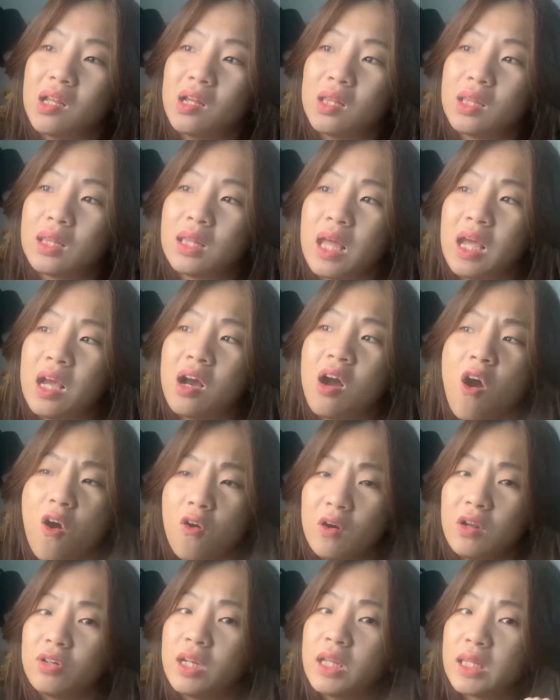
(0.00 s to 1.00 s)
uh, sẽ
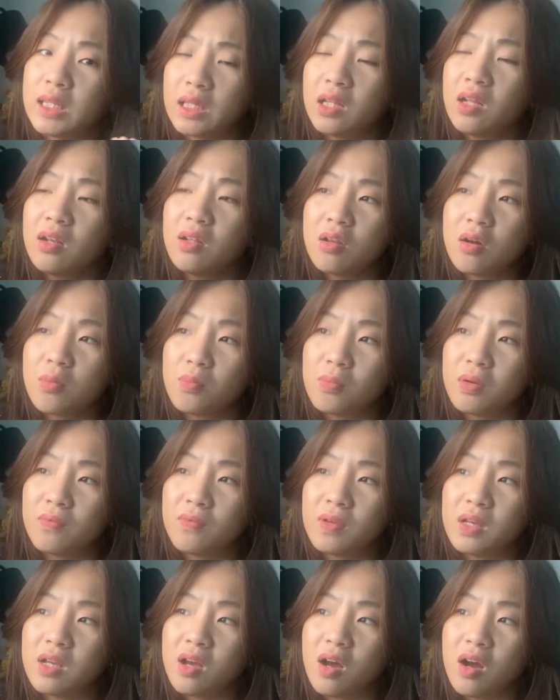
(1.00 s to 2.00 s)
khó để có thể giải thích được bởi
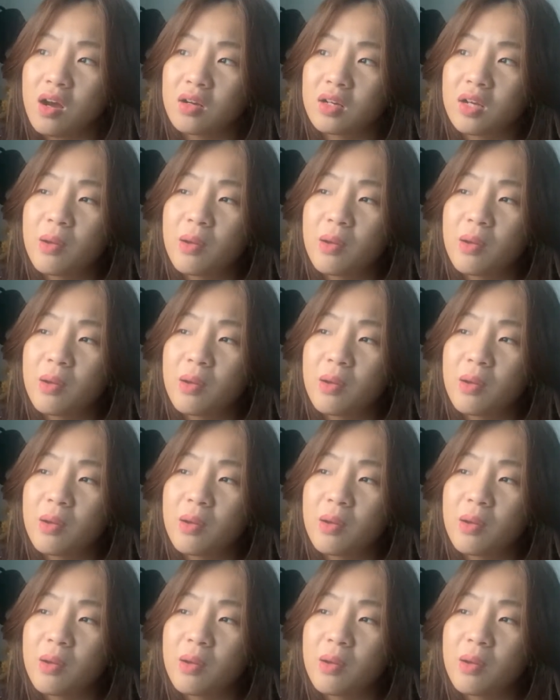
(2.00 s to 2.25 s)
vì uh,